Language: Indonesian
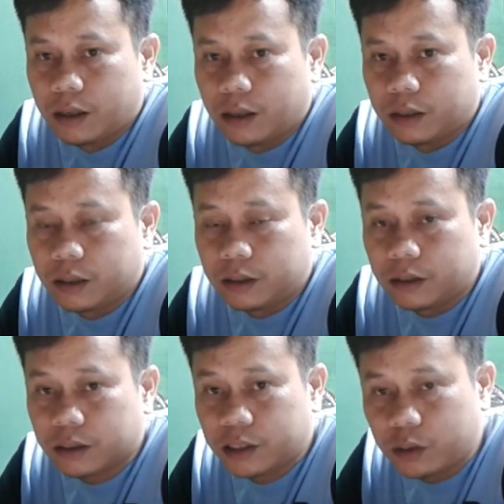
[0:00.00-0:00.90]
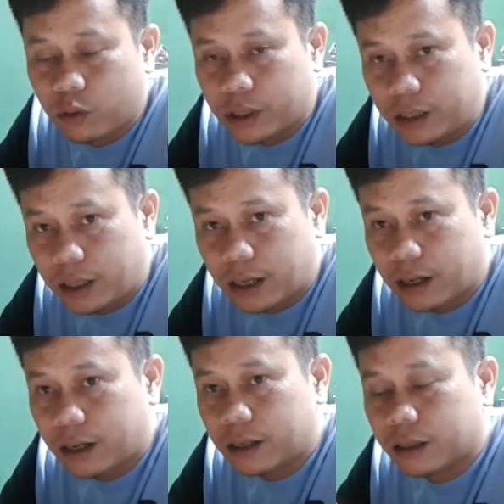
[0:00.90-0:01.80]
uh, jadi resiko kita
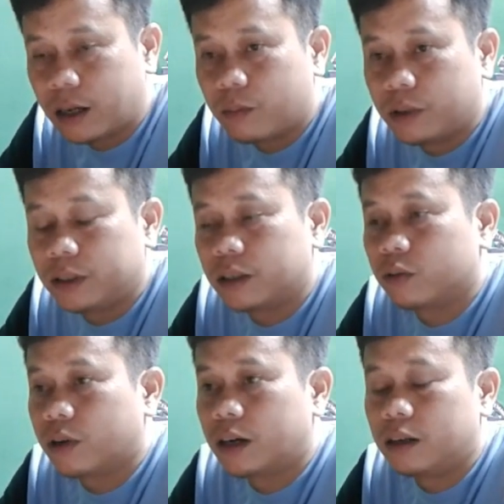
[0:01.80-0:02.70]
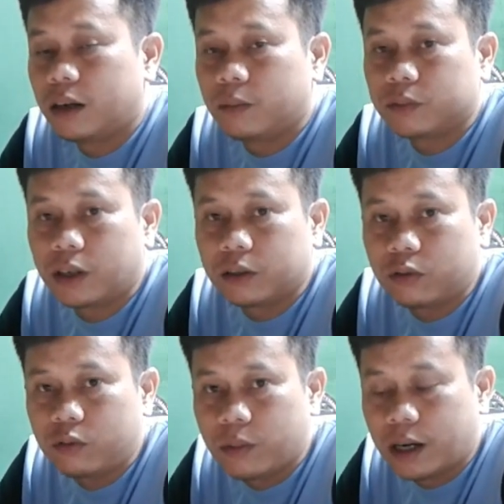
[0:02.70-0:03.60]
karena kita menyatukan dalam
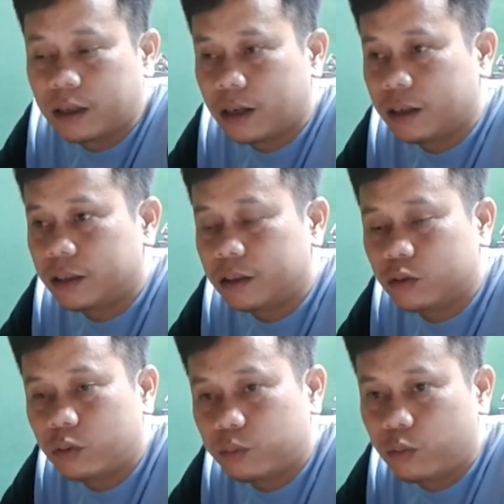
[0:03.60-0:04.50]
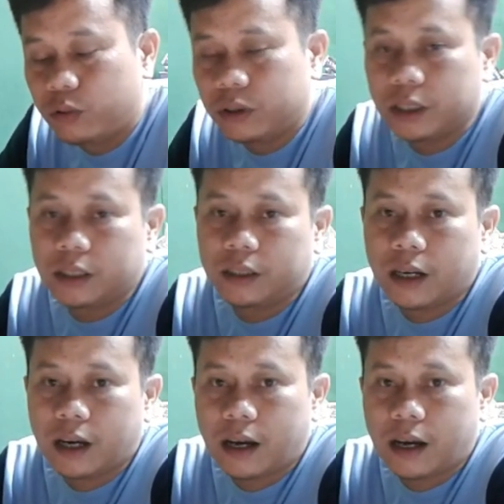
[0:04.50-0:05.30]
satu rumah dan itu pun tidak